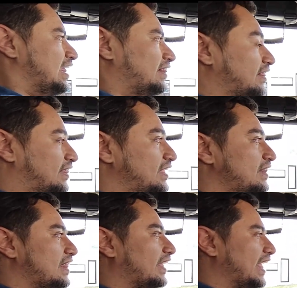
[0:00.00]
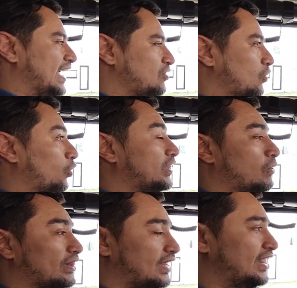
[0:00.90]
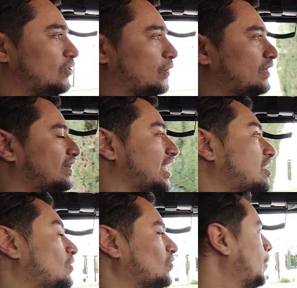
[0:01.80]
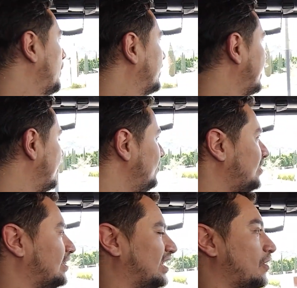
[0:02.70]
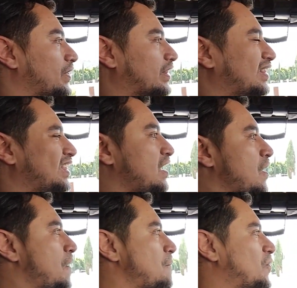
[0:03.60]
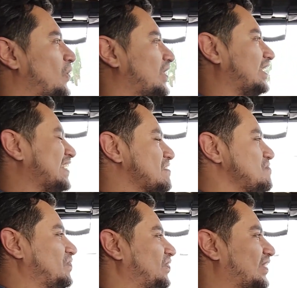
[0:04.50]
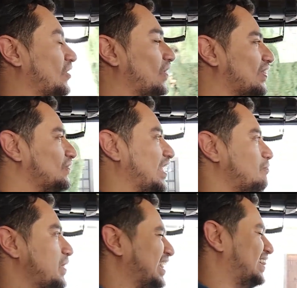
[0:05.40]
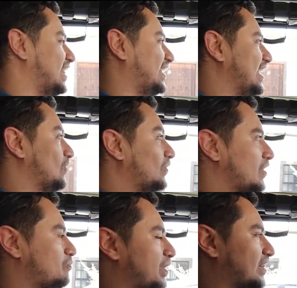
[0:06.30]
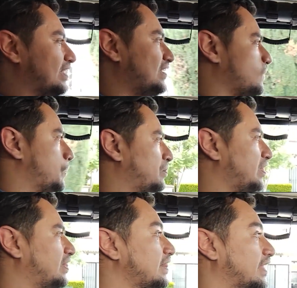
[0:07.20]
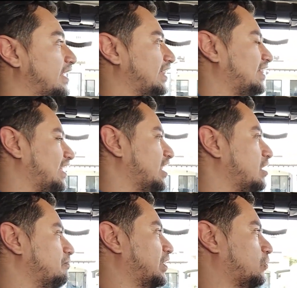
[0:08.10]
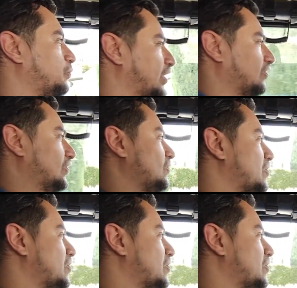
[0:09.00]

Si sí, ¿de qué año? O si lo han tenido, Dejen en los comentarios, la verdad, porque creo que es una experiencia que no te debes perder si tienes el presupuesto, ¿no?